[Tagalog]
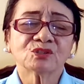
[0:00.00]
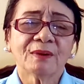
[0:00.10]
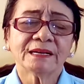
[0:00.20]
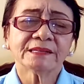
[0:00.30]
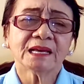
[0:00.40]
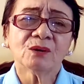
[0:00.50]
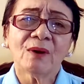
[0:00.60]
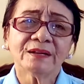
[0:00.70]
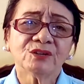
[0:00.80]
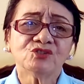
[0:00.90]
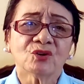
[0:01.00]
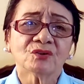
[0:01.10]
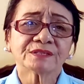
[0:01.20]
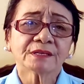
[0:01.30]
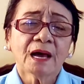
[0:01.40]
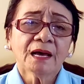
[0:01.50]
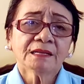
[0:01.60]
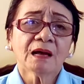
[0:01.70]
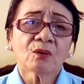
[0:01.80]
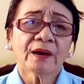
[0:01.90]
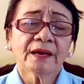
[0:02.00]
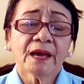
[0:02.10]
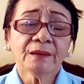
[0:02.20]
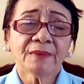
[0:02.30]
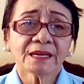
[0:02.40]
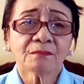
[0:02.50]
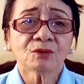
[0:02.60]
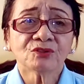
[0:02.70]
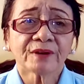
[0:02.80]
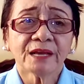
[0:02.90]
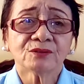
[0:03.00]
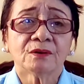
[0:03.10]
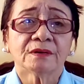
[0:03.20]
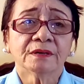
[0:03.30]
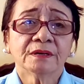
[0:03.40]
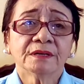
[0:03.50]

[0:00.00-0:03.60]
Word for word: Subalit ginawa ng Diyos na ako ay maging moderator